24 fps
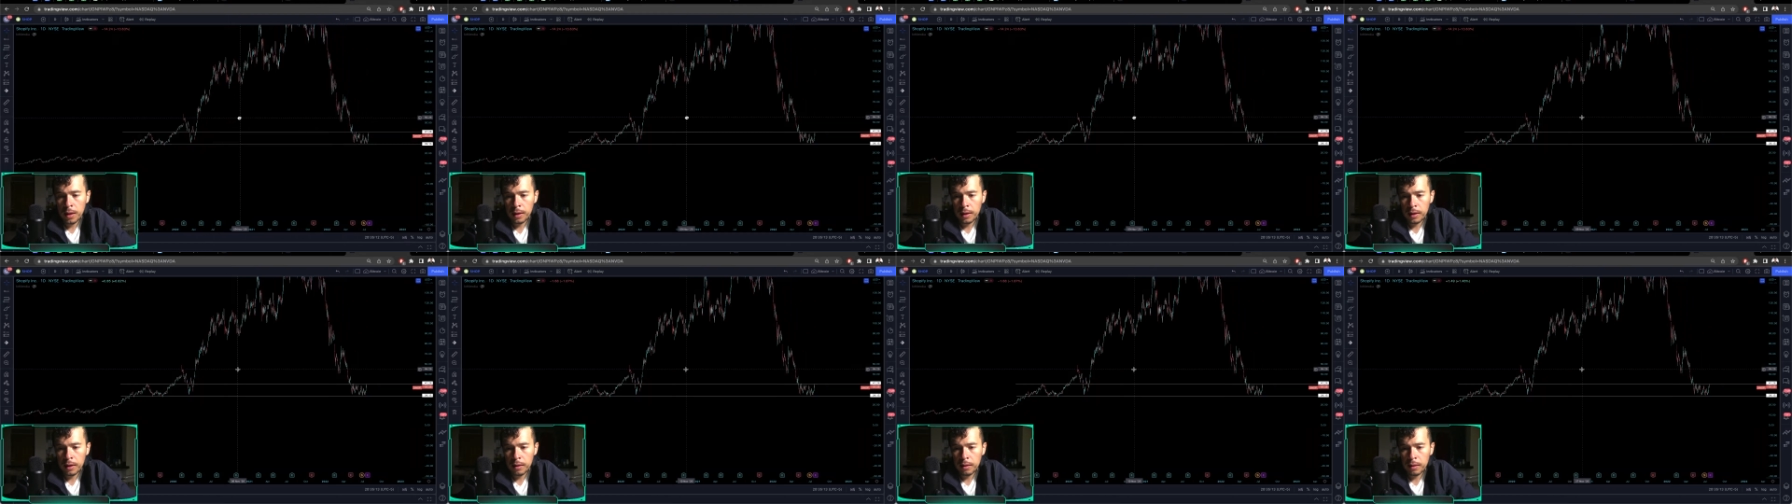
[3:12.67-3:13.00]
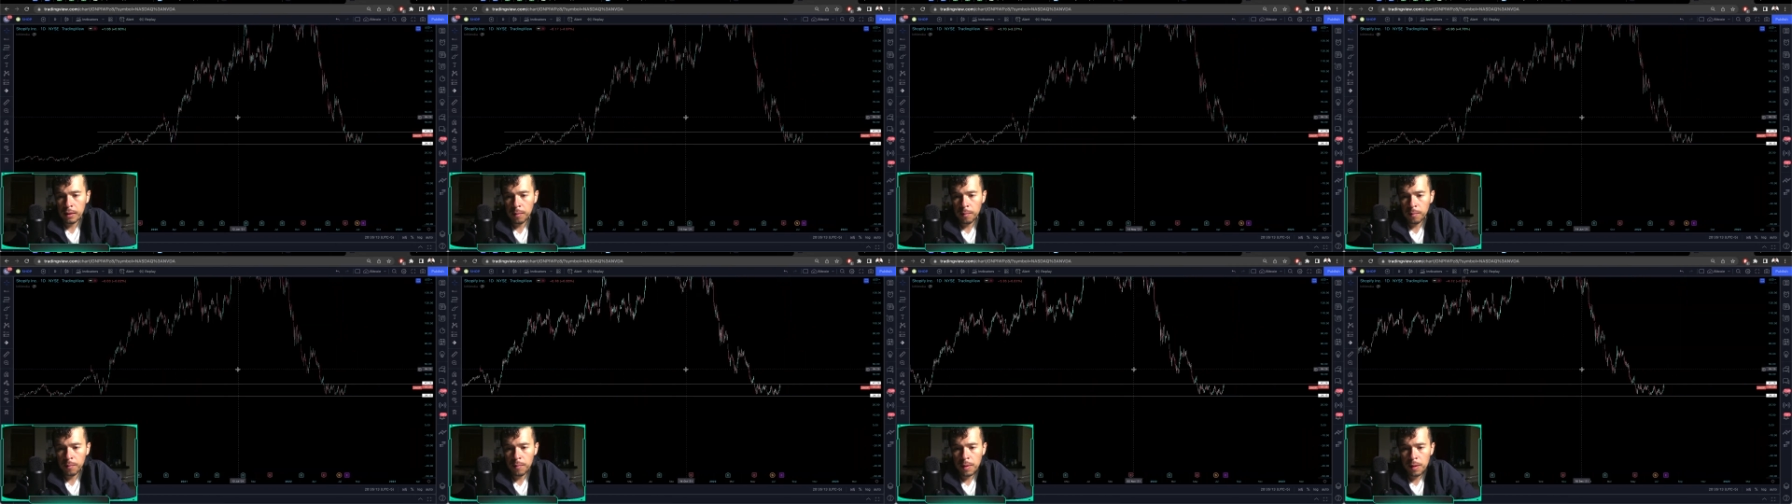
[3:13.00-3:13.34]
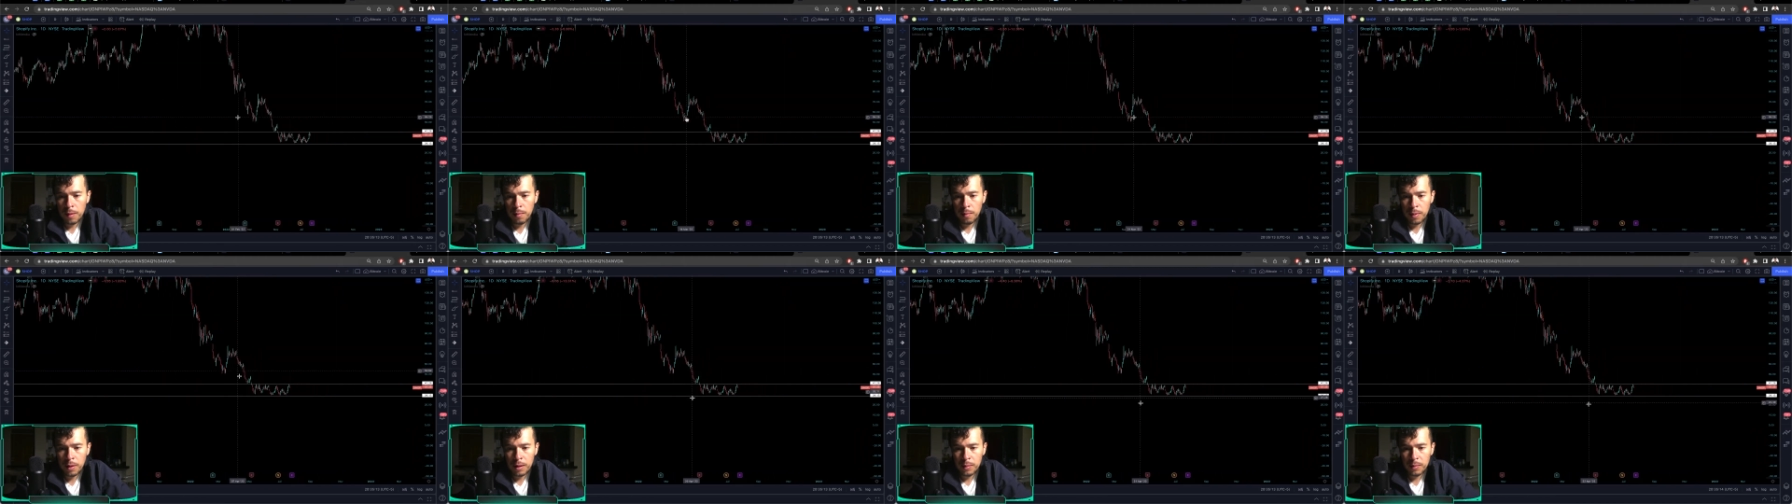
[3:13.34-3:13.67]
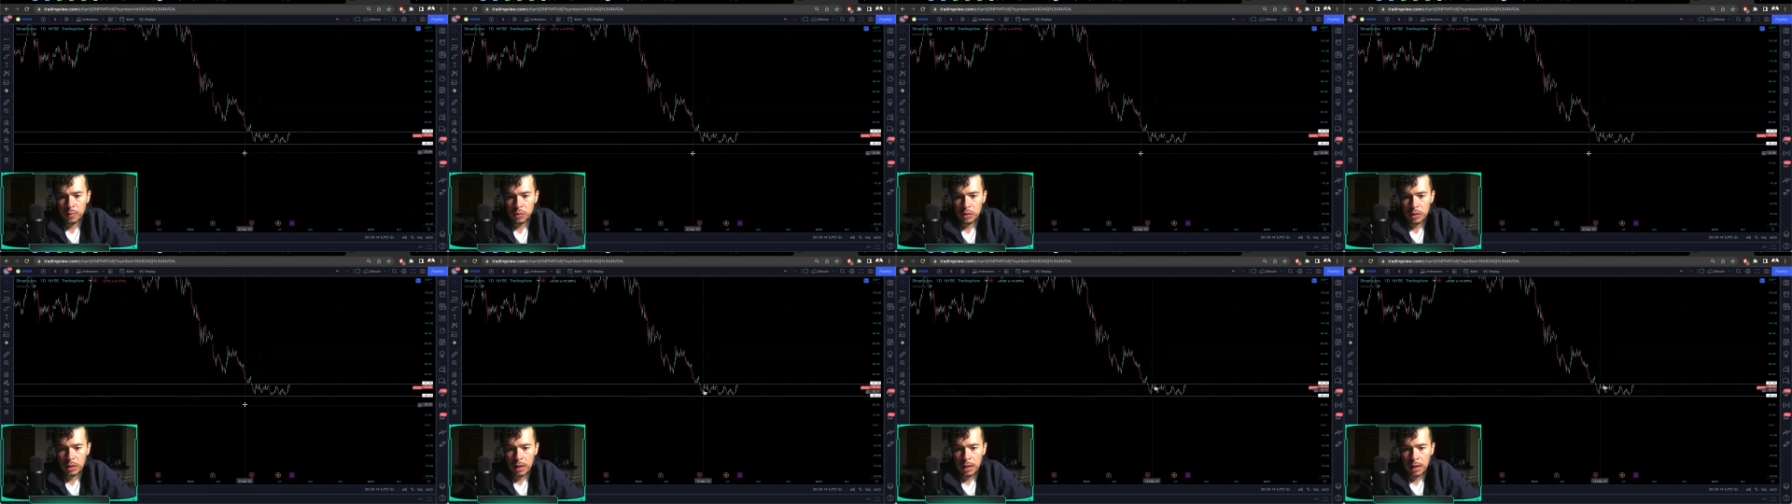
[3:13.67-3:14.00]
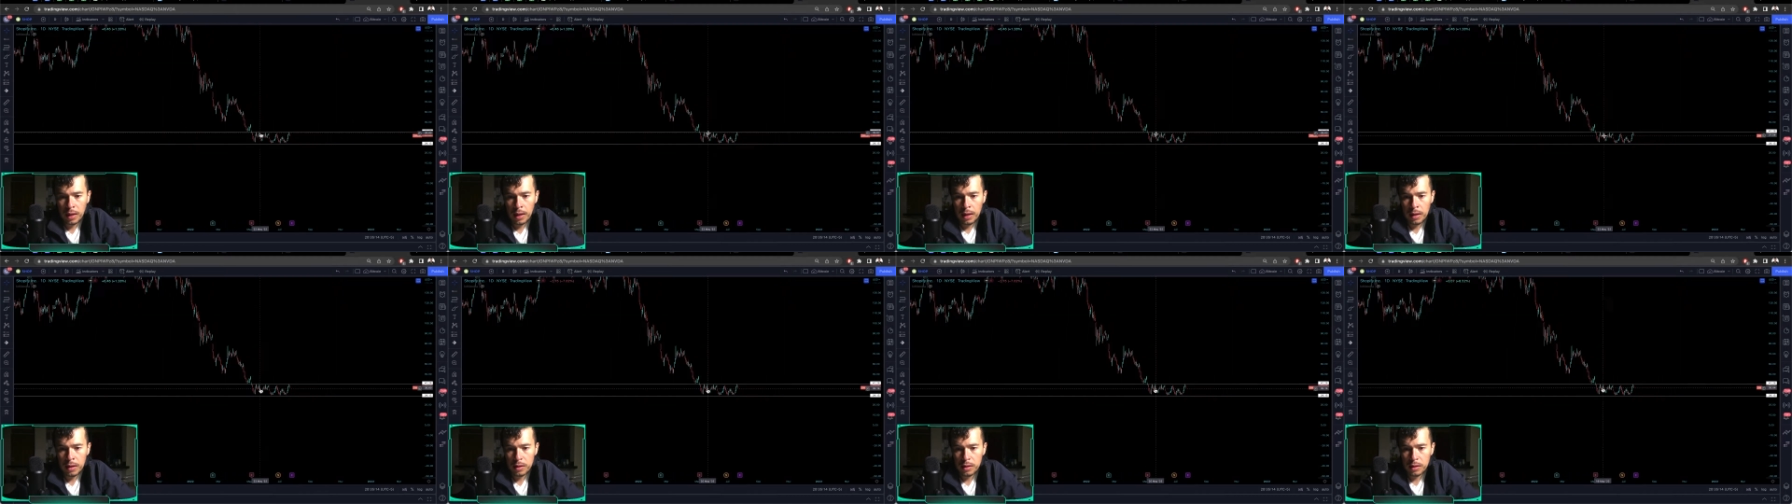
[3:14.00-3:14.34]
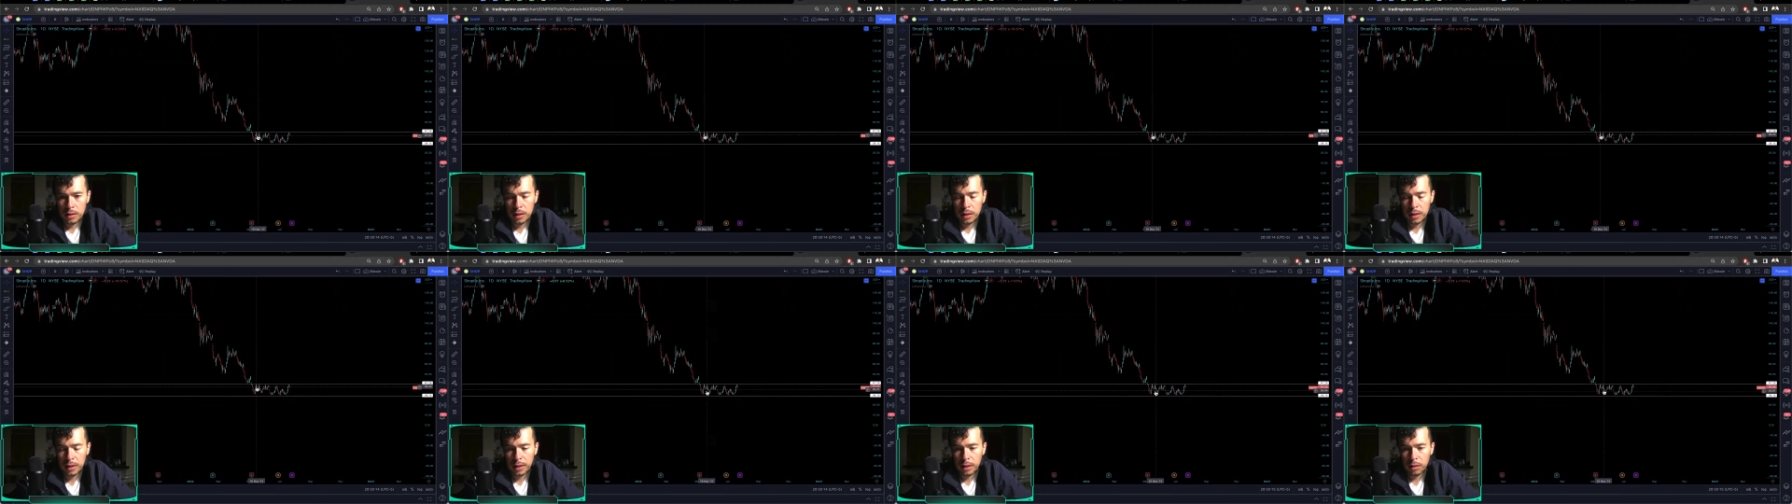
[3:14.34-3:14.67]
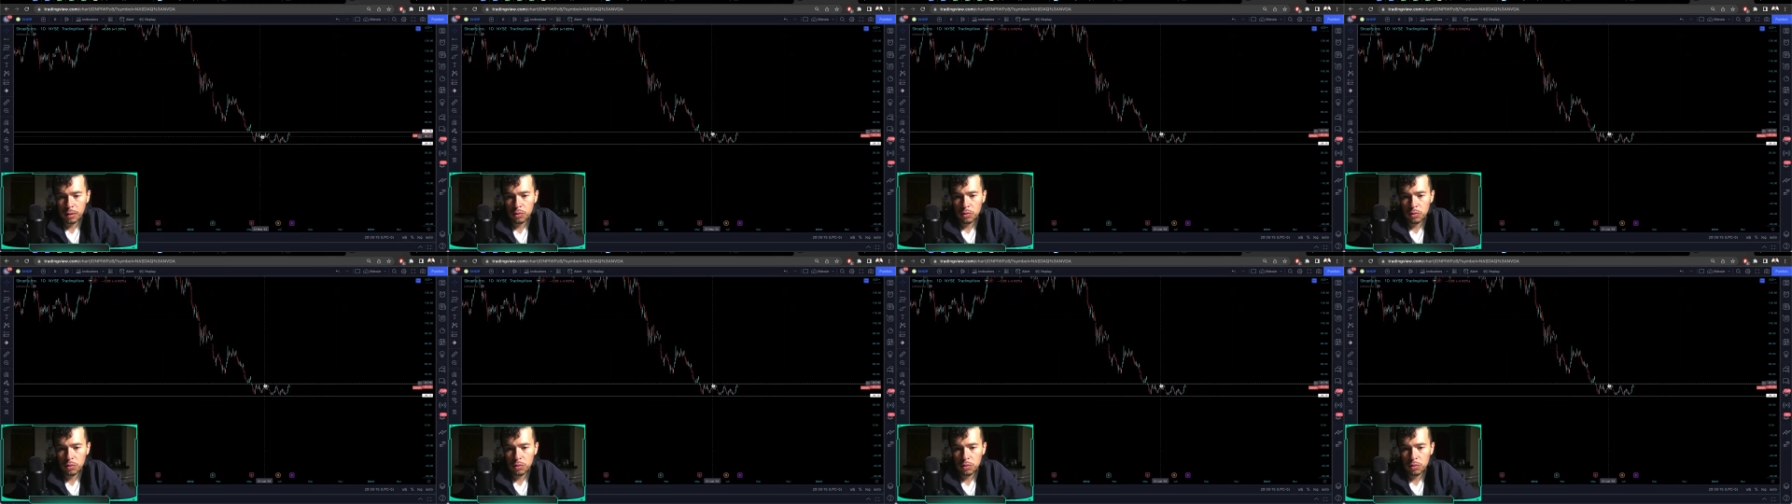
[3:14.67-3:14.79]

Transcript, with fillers: aquí también veremos que hay cierta